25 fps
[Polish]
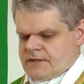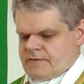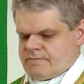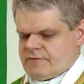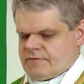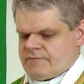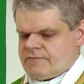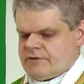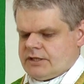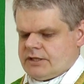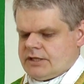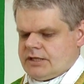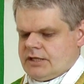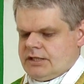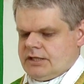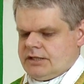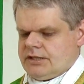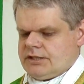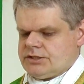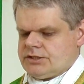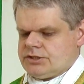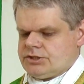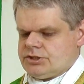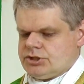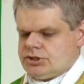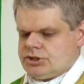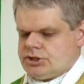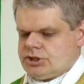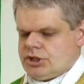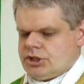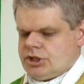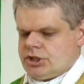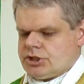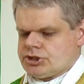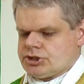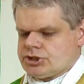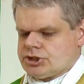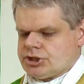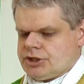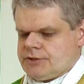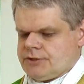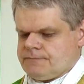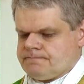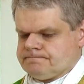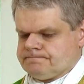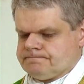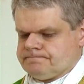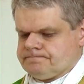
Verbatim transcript: w Ewangelii dzisiejszej